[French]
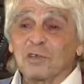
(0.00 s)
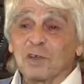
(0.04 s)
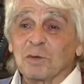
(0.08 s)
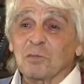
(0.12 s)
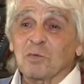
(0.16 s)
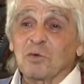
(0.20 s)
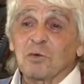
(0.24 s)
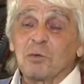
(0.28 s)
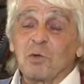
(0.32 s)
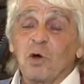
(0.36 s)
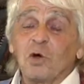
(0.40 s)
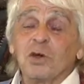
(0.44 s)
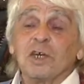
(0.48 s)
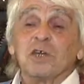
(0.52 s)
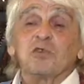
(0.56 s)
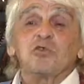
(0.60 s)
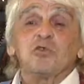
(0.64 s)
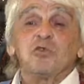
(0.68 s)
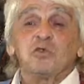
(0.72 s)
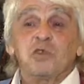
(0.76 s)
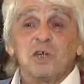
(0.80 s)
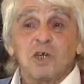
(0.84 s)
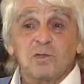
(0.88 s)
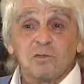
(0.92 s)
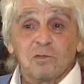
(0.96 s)
simplement
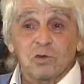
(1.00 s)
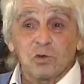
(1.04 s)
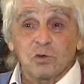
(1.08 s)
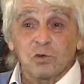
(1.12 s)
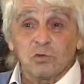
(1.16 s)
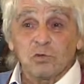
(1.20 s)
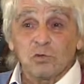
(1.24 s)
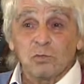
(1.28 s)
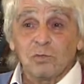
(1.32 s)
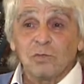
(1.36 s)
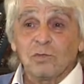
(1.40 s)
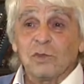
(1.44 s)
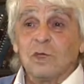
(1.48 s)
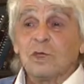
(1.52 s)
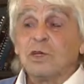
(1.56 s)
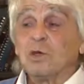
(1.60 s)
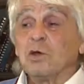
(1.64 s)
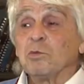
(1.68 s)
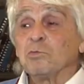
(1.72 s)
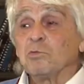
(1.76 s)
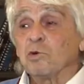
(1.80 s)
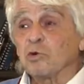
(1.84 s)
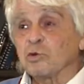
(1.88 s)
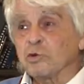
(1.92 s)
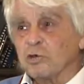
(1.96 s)
étudier le vaudou.
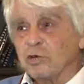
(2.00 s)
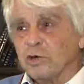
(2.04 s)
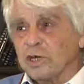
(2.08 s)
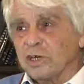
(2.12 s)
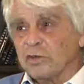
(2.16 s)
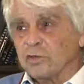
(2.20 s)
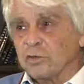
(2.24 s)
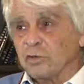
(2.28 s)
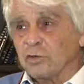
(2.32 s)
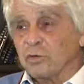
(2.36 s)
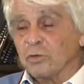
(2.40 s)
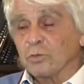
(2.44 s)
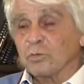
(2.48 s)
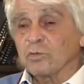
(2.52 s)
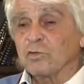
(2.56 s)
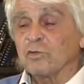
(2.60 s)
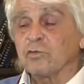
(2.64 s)
Pour deux raisons.